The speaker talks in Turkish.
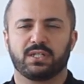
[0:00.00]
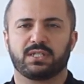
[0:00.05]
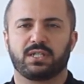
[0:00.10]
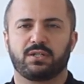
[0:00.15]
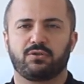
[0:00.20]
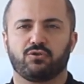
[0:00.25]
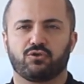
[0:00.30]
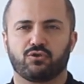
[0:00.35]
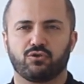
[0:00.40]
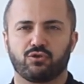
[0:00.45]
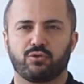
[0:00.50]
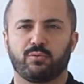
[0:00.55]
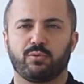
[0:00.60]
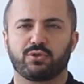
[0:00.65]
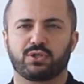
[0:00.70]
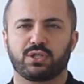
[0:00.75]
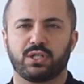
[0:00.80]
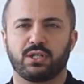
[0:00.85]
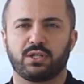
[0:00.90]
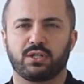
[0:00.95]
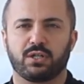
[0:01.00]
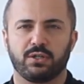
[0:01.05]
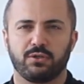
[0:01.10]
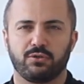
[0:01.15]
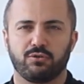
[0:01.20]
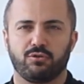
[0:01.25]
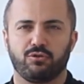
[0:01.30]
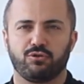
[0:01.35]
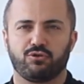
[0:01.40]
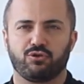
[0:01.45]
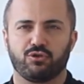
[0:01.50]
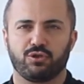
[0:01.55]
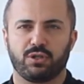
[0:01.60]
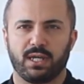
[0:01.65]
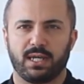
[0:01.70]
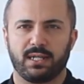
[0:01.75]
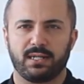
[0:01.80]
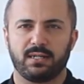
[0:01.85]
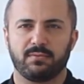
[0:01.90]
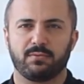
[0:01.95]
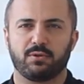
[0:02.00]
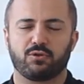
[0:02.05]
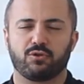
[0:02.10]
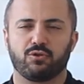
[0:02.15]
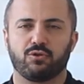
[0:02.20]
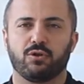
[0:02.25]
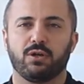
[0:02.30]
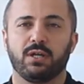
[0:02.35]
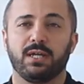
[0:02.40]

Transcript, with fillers: gidiyorsun robot senin kanını ölçüyor, değerlerine bakıyor